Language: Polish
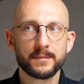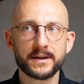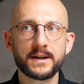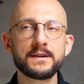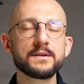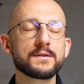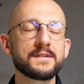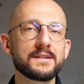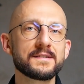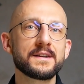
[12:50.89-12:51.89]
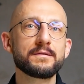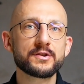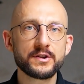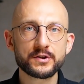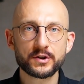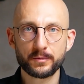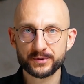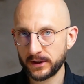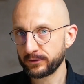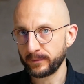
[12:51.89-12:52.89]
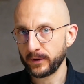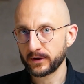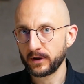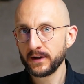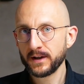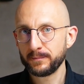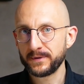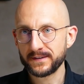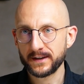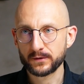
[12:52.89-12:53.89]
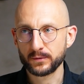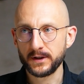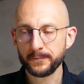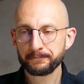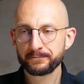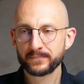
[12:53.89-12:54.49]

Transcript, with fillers: Marketing to jest jeden z najważniejszych obszarów małego biznesu i